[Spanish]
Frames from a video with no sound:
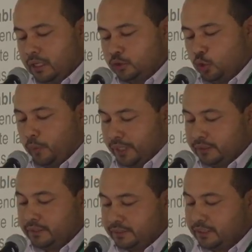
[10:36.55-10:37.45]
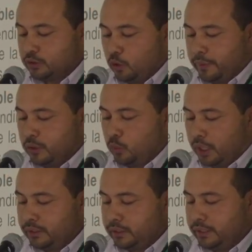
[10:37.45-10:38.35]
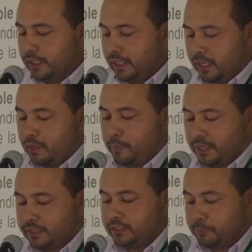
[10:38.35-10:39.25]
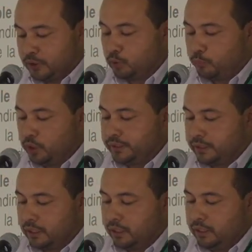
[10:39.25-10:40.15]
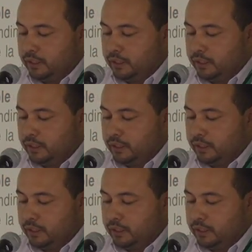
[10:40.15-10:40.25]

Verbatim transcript: sobre este sesgo vinculante de clara participación política.